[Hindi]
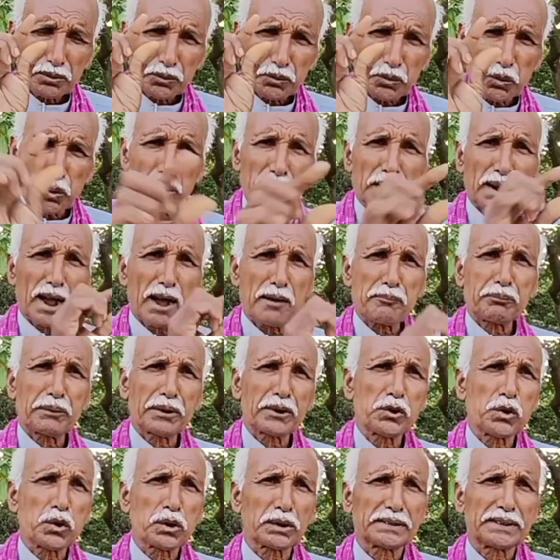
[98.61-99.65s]
टोटका
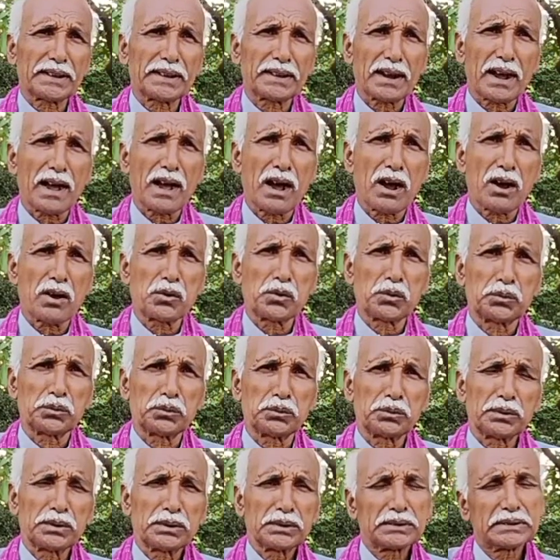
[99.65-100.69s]
प्रयोग दे रहा हूँ
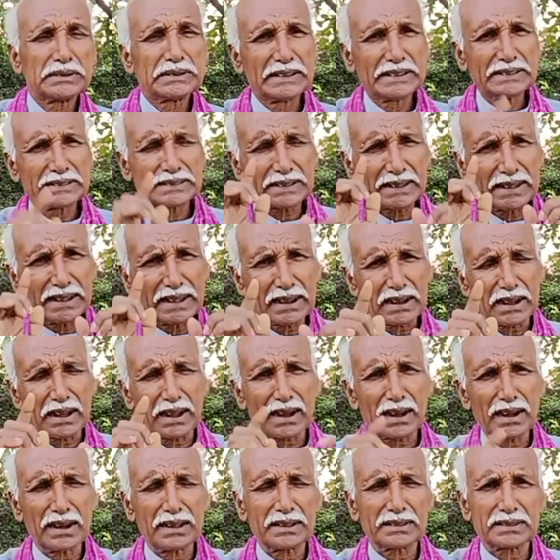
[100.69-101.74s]
जिसके
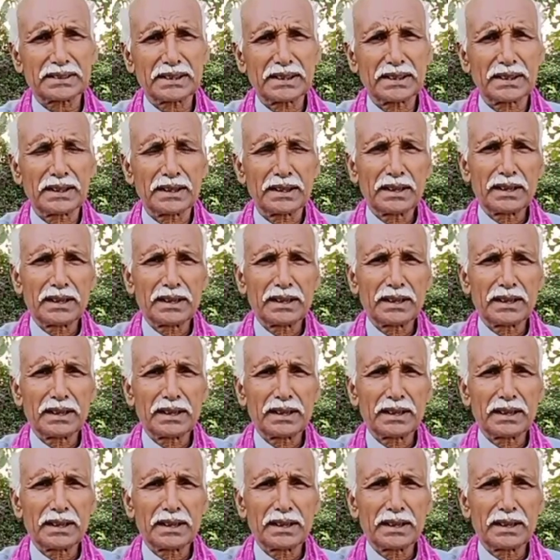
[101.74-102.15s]
करने से